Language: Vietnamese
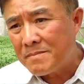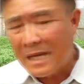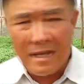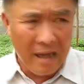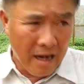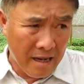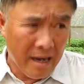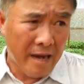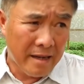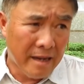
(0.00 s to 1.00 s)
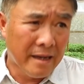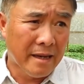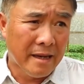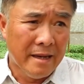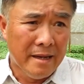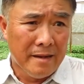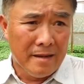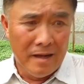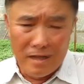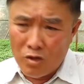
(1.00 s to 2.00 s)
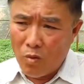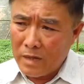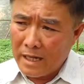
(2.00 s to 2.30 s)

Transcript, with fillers: Đấy thì ở đây ấy, nó ứng dụng